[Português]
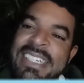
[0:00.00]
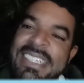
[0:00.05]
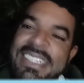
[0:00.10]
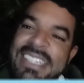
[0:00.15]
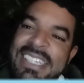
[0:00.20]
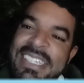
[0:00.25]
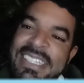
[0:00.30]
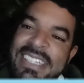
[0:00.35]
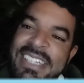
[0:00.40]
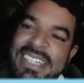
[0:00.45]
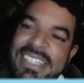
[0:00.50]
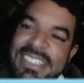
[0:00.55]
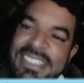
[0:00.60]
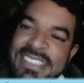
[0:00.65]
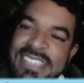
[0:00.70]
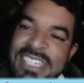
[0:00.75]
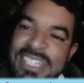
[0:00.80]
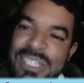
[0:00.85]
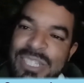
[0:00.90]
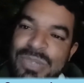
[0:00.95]
tem
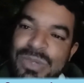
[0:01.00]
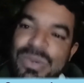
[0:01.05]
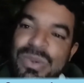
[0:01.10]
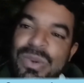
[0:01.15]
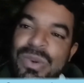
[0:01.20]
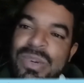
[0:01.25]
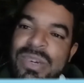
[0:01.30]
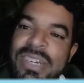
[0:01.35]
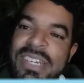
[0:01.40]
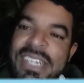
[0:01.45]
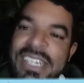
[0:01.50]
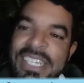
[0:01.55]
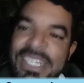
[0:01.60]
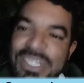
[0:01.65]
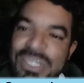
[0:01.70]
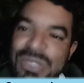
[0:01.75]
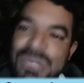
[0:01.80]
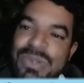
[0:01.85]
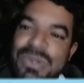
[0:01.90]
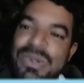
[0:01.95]
trazido o
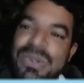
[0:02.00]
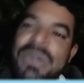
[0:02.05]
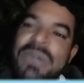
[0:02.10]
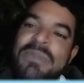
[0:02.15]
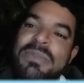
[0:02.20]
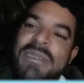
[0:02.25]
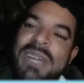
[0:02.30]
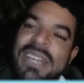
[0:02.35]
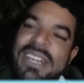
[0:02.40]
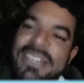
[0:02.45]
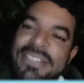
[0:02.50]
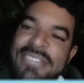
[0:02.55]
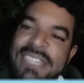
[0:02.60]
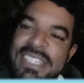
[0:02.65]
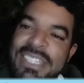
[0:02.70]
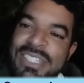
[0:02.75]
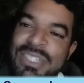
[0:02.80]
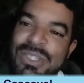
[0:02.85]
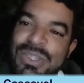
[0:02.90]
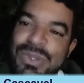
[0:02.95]
Cristo para a
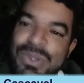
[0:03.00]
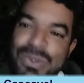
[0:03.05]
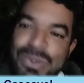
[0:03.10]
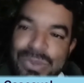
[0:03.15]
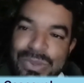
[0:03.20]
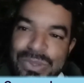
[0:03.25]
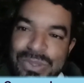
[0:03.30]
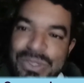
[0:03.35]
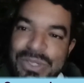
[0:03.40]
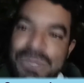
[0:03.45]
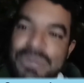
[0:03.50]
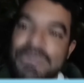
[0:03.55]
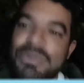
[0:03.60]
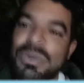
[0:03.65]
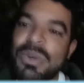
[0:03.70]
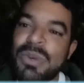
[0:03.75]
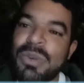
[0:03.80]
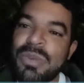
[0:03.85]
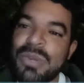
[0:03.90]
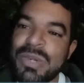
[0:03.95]
vida de todos.
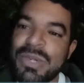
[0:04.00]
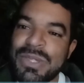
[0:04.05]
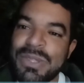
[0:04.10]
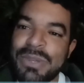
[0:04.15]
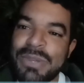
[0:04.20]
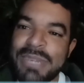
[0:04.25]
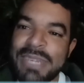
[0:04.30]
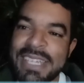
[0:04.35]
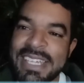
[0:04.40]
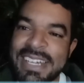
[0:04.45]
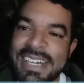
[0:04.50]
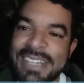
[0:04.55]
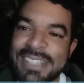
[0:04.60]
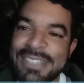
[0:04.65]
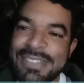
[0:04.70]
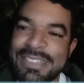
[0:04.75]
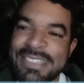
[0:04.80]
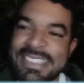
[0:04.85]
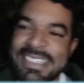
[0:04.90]
Meu muito obrigado.